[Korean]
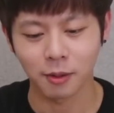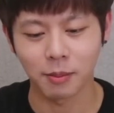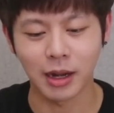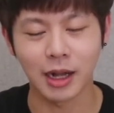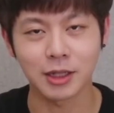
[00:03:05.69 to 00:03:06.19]

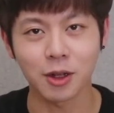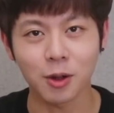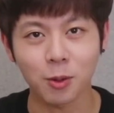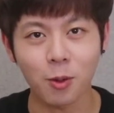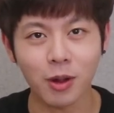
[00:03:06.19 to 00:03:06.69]

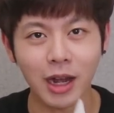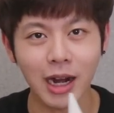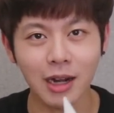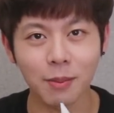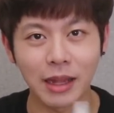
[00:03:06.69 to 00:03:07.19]
말아서
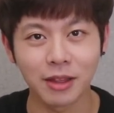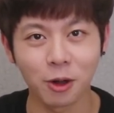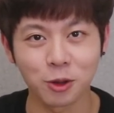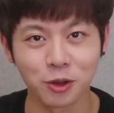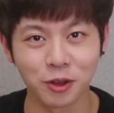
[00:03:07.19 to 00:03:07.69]
꽃가를
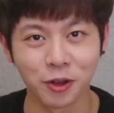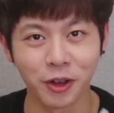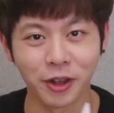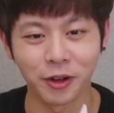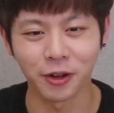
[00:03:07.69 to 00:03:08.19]
만들어주는
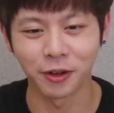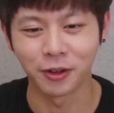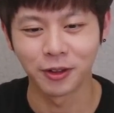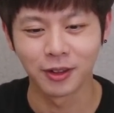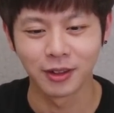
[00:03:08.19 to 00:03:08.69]

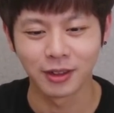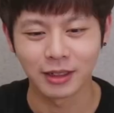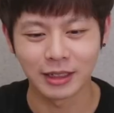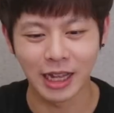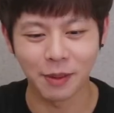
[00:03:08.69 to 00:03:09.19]
거예요.
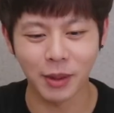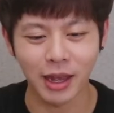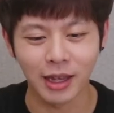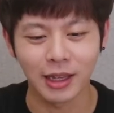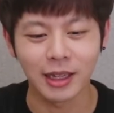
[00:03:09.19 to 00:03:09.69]
그
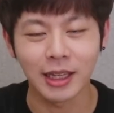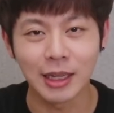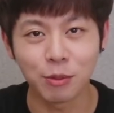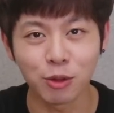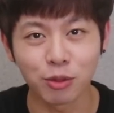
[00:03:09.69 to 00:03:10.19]
다음에
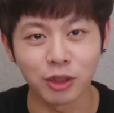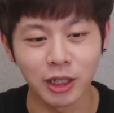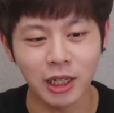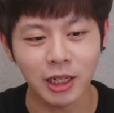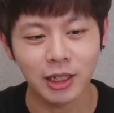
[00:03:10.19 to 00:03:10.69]
이
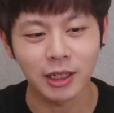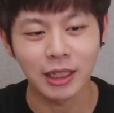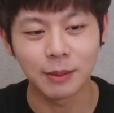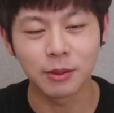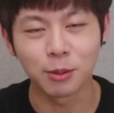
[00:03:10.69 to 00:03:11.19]

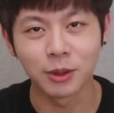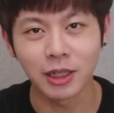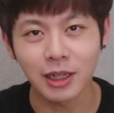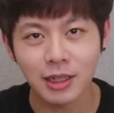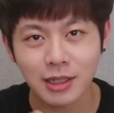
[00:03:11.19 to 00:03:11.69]

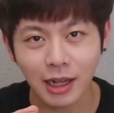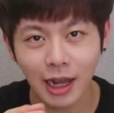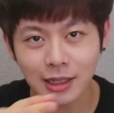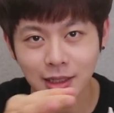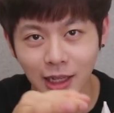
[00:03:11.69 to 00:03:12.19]
부분을
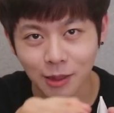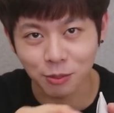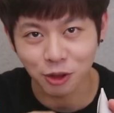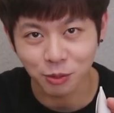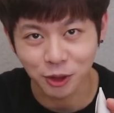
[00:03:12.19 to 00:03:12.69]
스카치
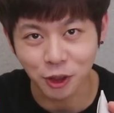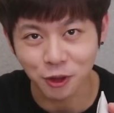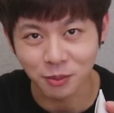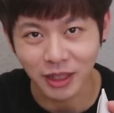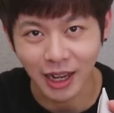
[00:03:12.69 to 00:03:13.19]
테이프로
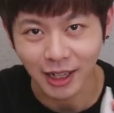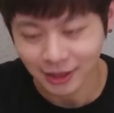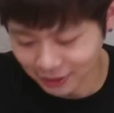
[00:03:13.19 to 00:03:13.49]
붙여줍니다.